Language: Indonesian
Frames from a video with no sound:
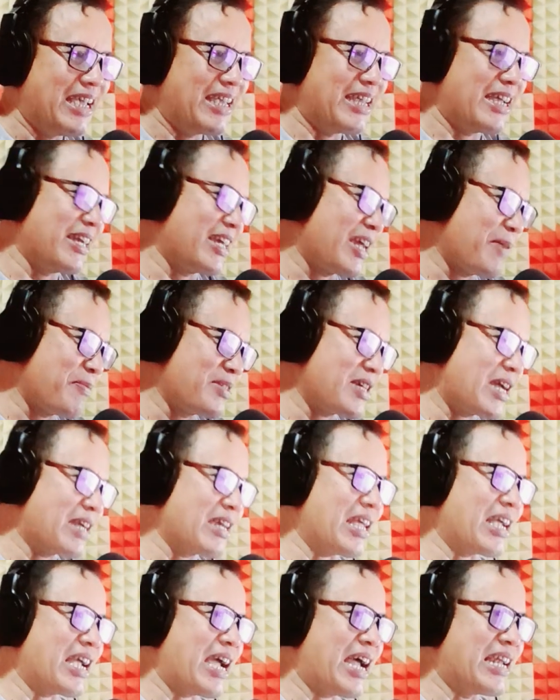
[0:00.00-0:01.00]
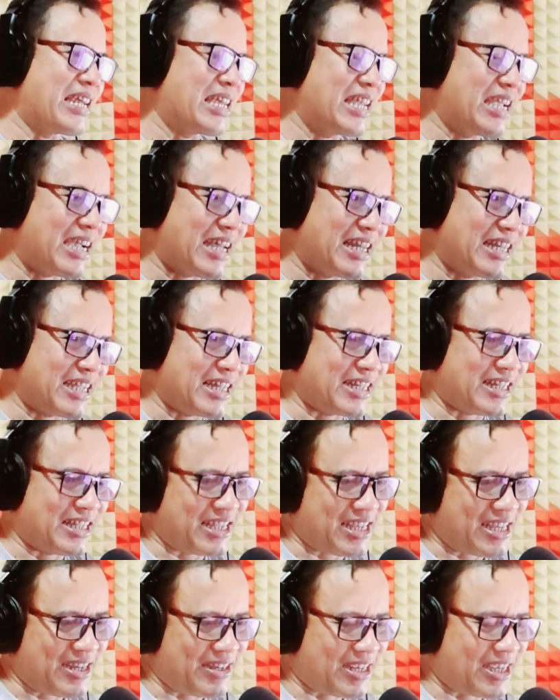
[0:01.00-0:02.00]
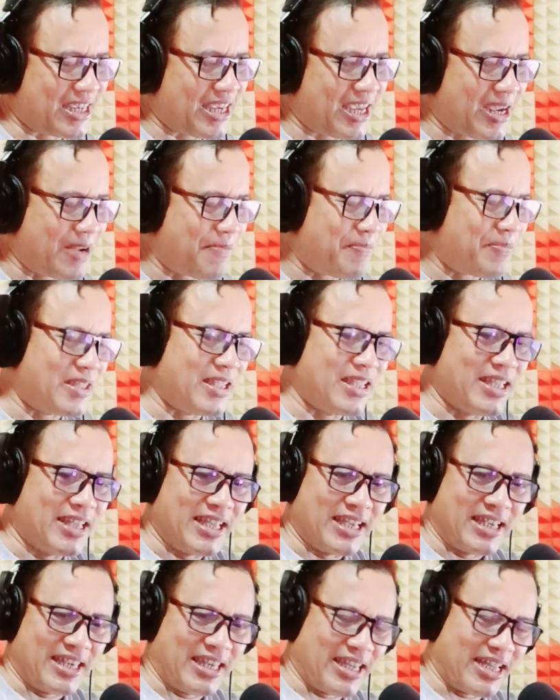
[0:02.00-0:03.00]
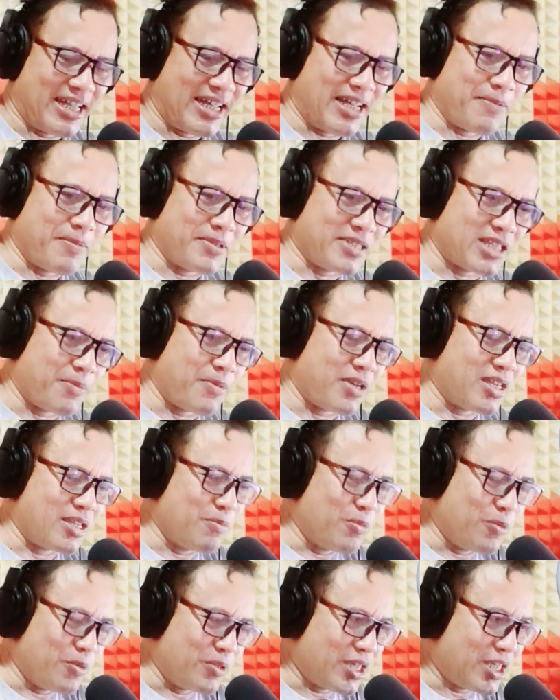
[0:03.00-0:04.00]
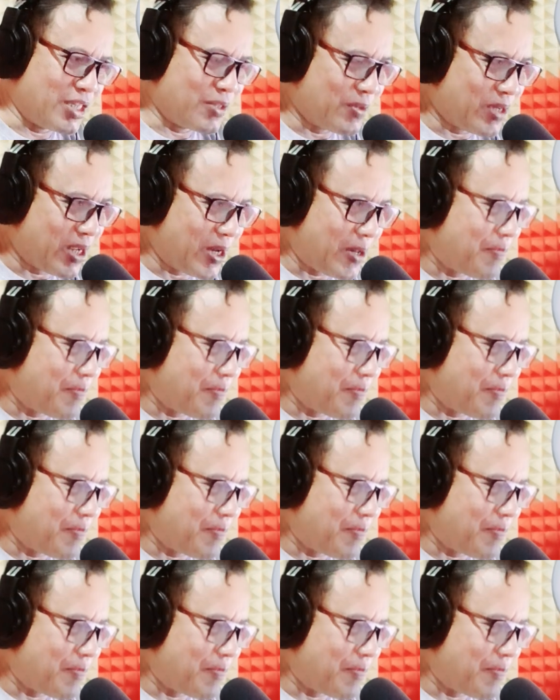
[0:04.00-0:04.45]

yang tidak bisa tergantikan katanya Kiam ya bersama ibunya juga